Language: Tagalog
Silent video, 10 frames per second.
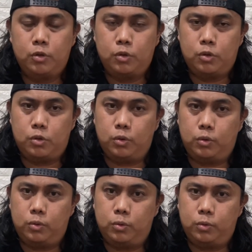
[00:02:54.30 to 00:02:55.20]
So,
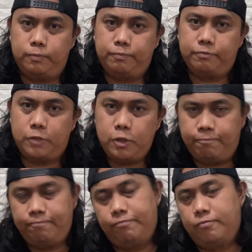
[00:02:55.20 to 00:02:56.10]
yun.
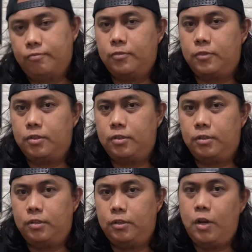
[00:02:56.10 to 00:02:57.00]

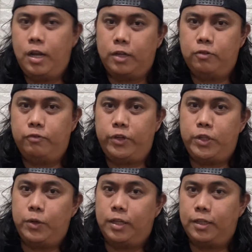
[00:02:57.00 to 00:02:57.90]
Yun lang yung
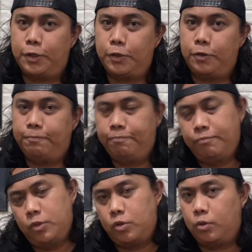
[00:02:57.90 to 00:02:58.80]
video natin ngayon.
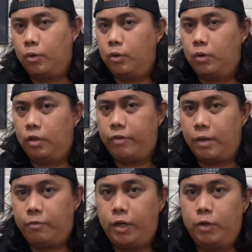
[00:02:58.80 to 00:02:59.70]
So, if
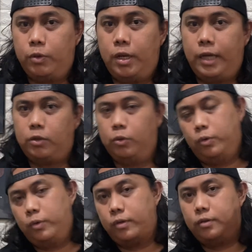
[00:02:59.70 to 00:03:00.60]
ever you would like
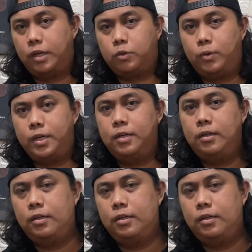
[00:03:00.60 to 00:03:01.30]
to get one,